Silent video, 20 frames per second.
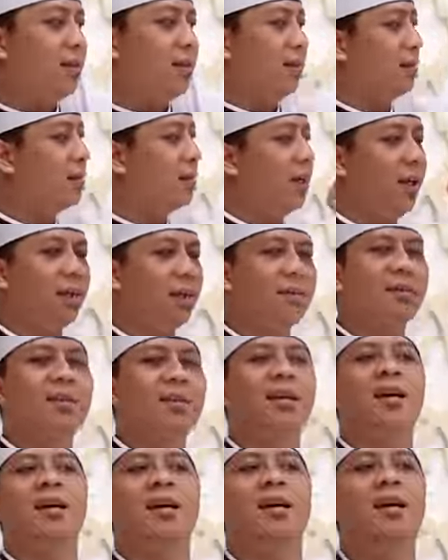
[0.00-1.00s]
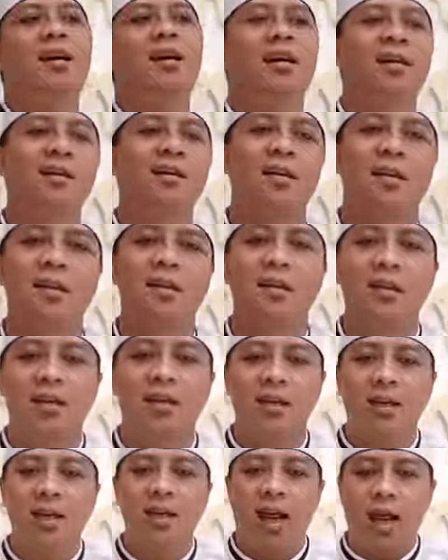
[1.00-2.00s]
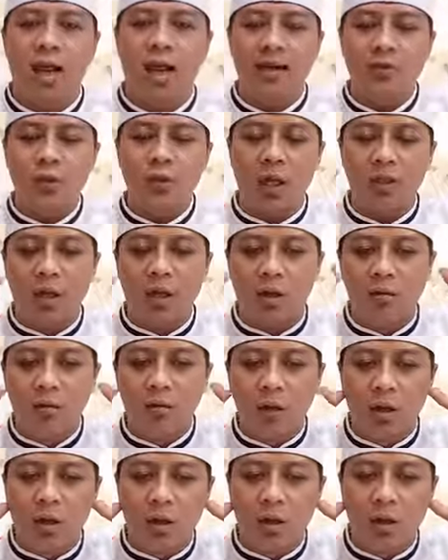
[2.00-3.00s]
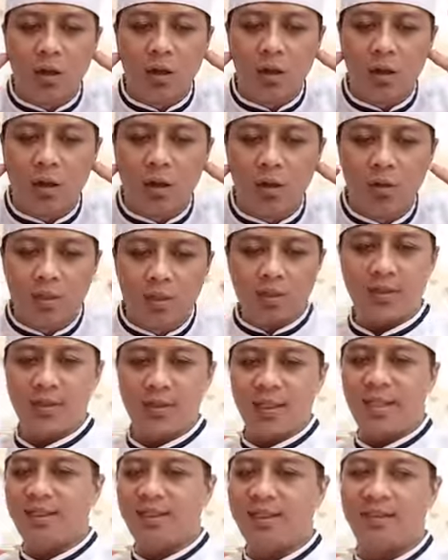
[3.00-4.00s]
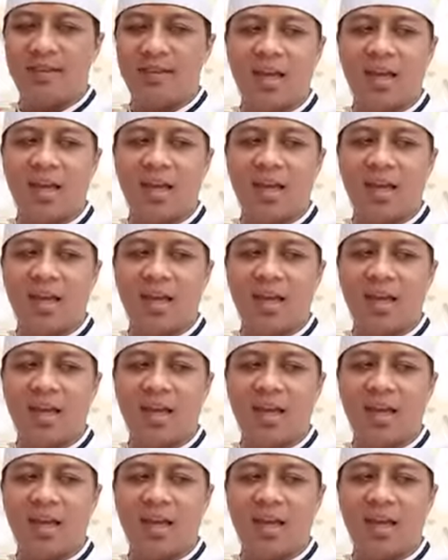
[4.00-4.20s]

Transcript: set nah ini gerakan sholat Allah set